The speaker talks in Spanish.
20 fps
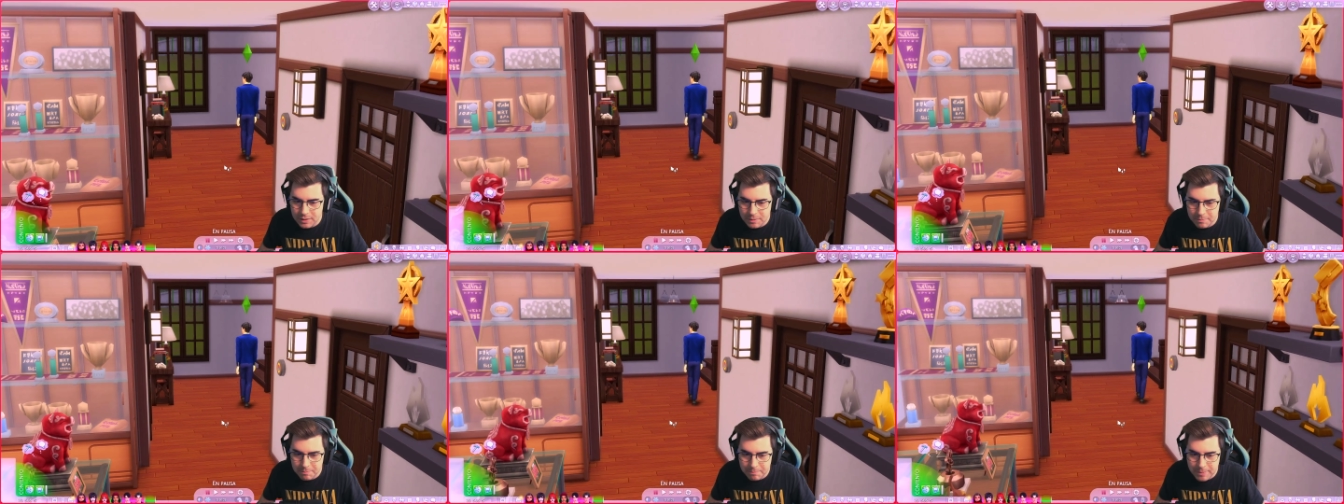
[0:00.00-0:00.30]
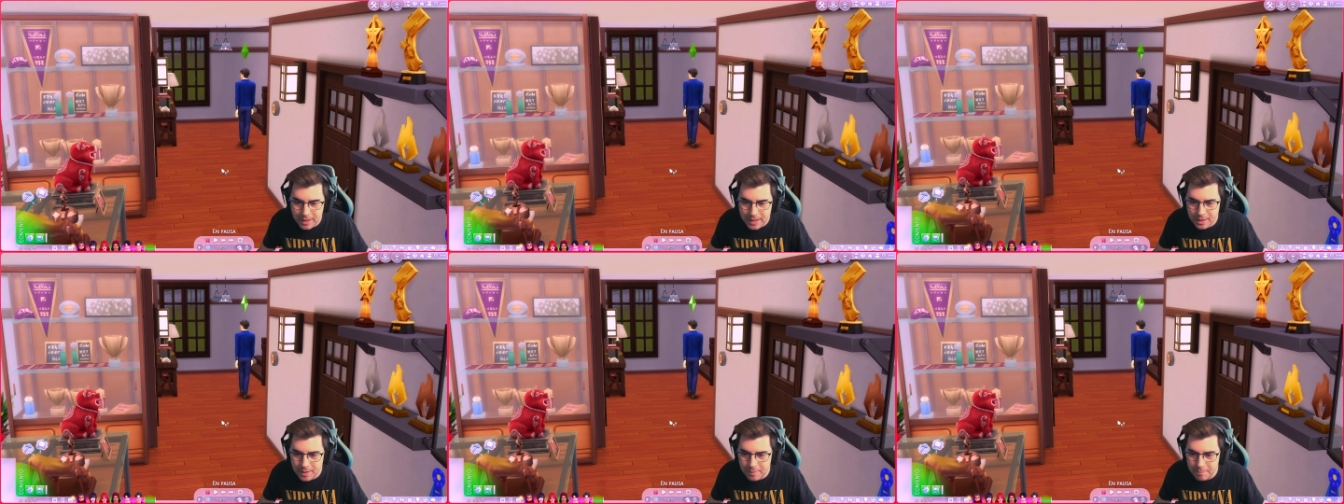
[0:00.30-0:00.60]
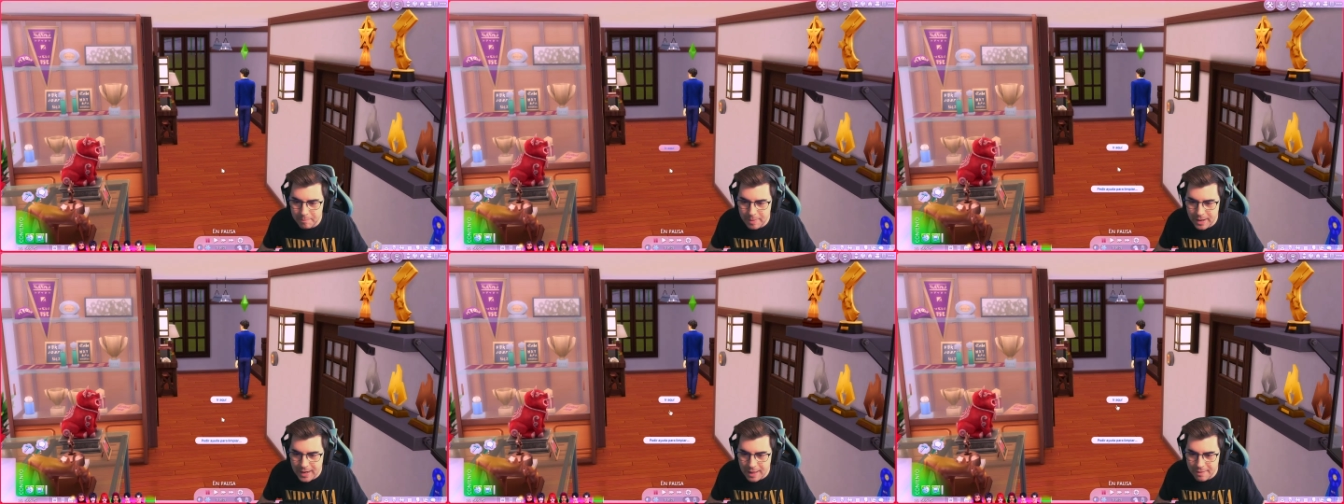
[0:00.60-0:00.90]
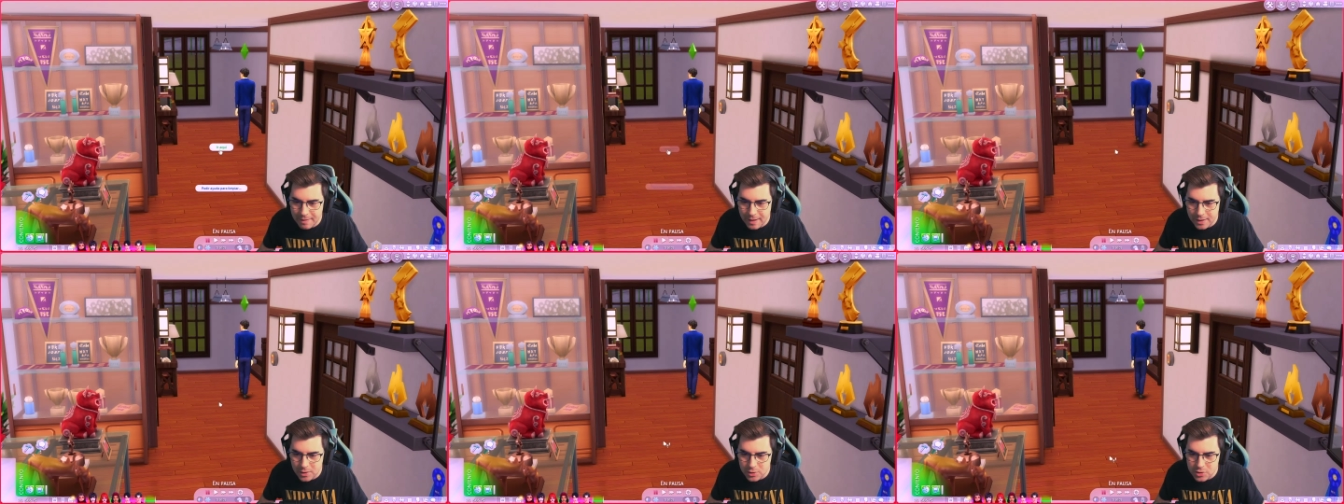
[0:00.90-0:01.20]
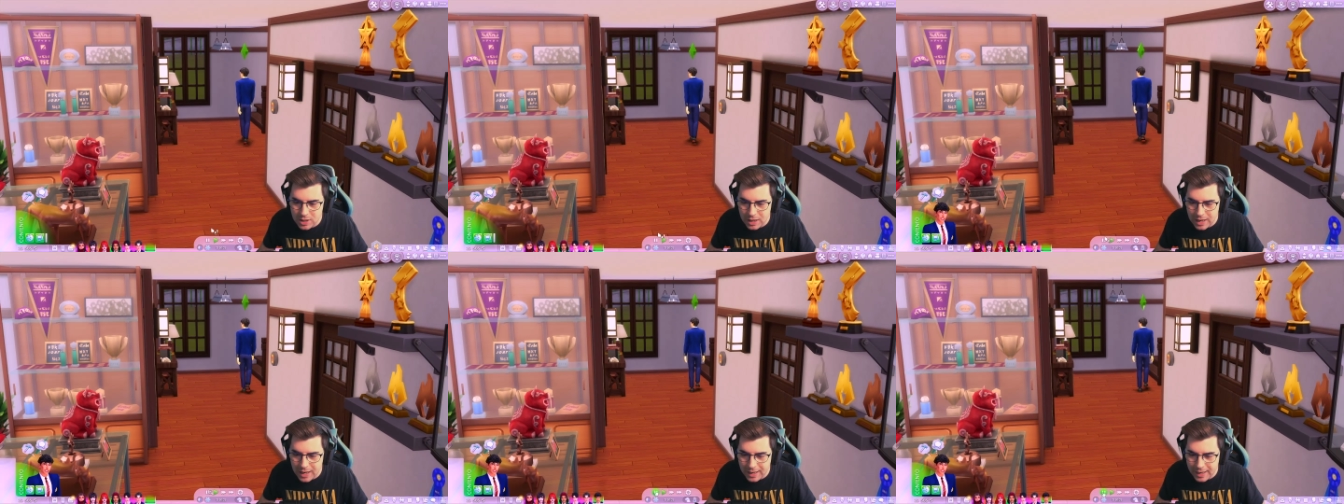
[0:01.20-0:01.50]
Ven, ven a
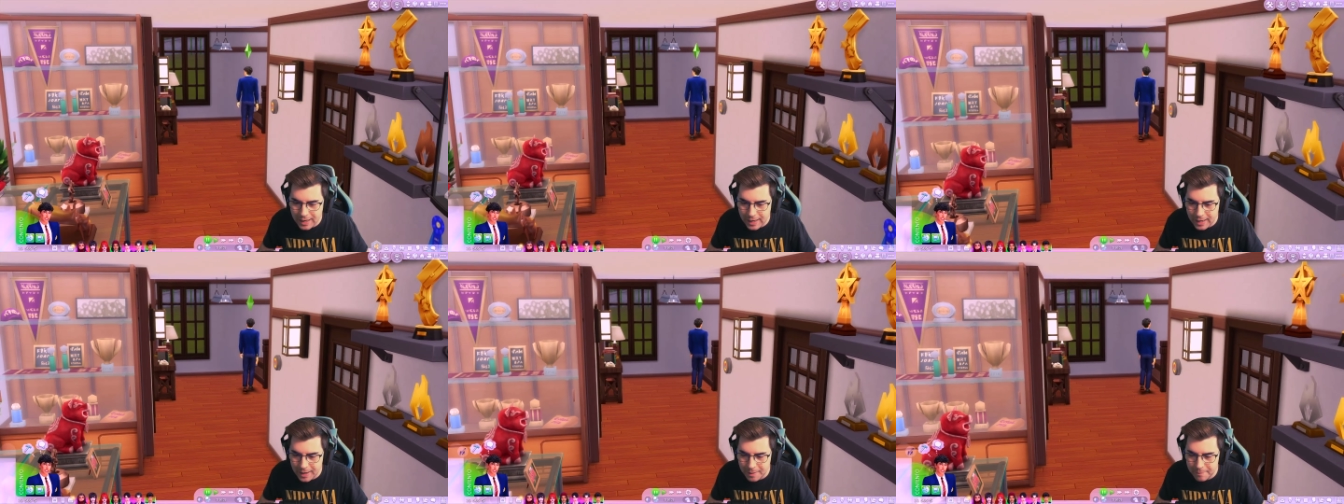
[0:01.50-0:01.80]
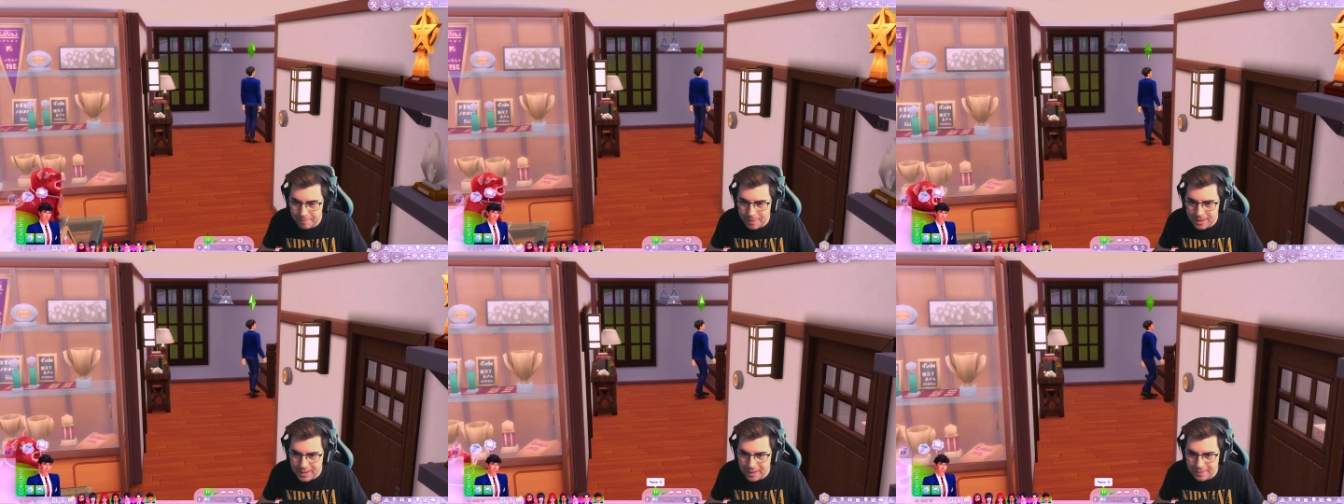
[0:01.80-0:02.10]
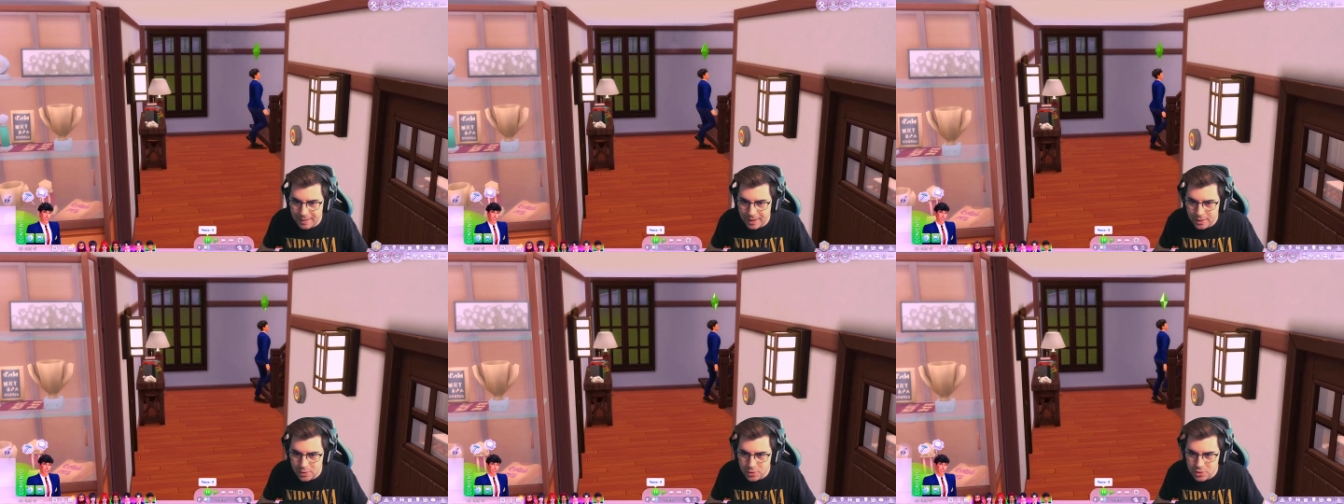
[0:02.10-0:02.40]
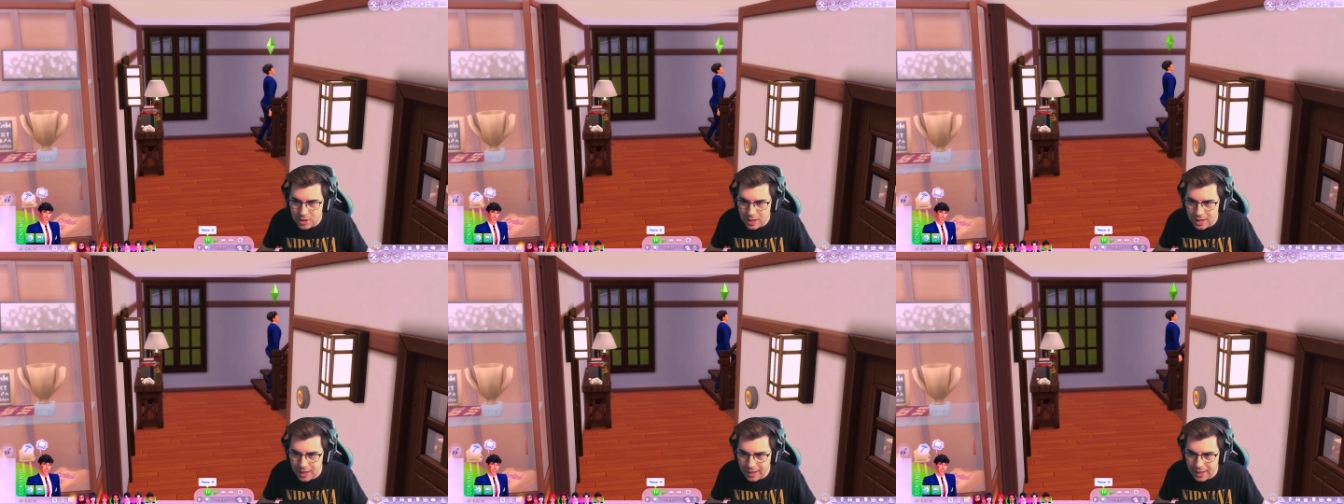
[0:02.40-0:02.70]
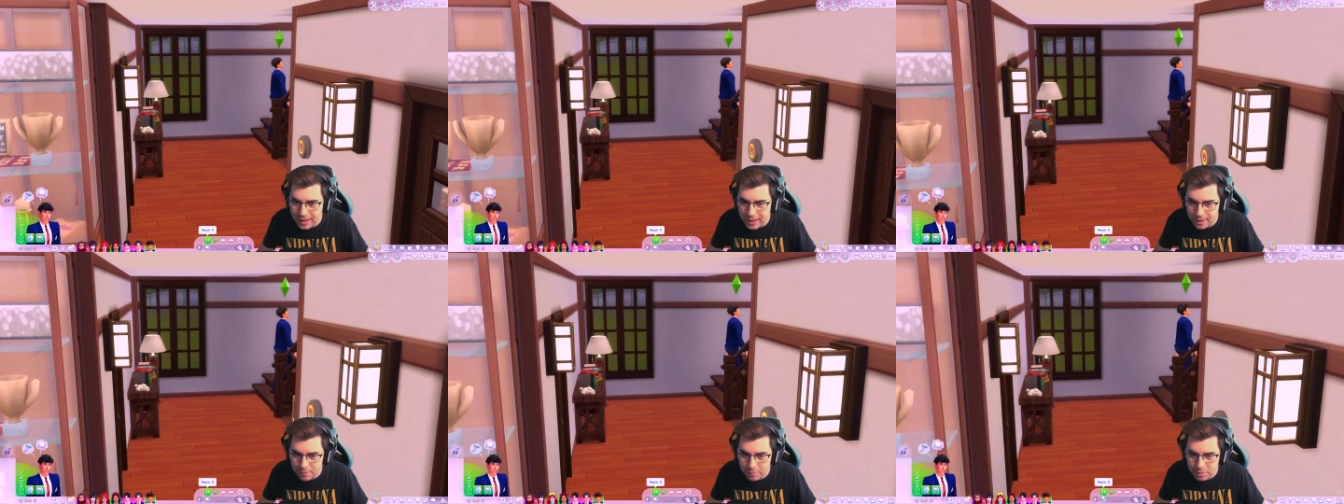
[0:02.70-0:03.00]
darnos la cara, ven a darnos la
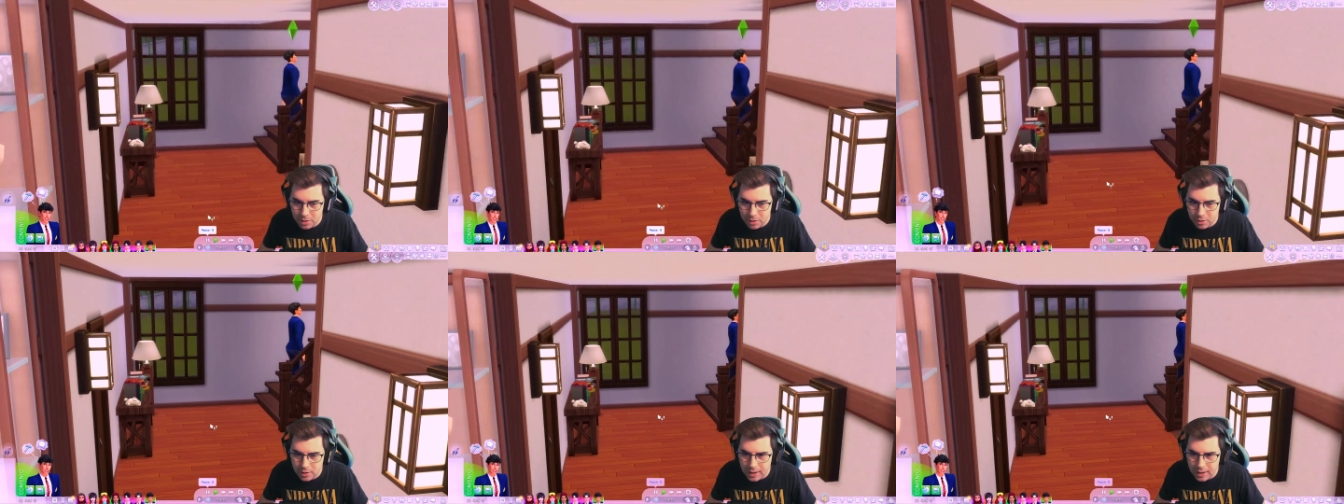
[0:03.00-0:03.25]
cara. Bueno, no,